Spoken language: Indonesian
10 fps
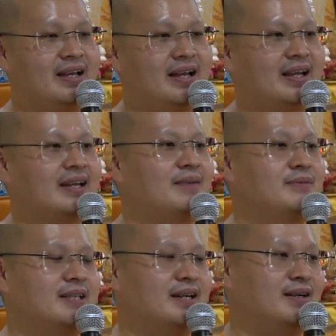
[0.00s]
yang kita
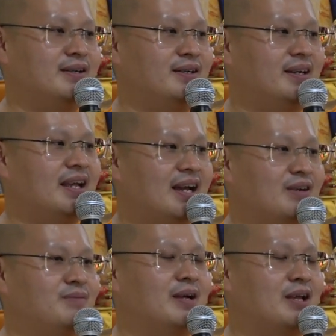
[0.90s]
bisa
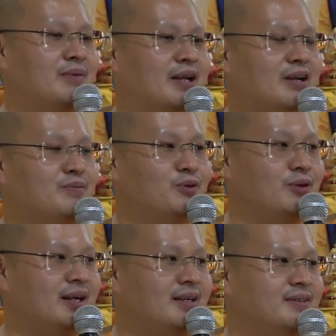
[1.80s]
lihat bagi mereka yang
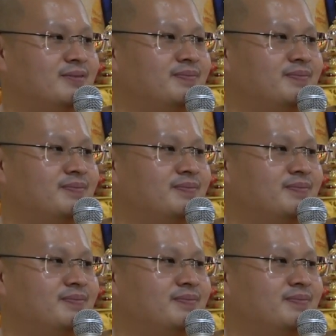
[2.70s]
punya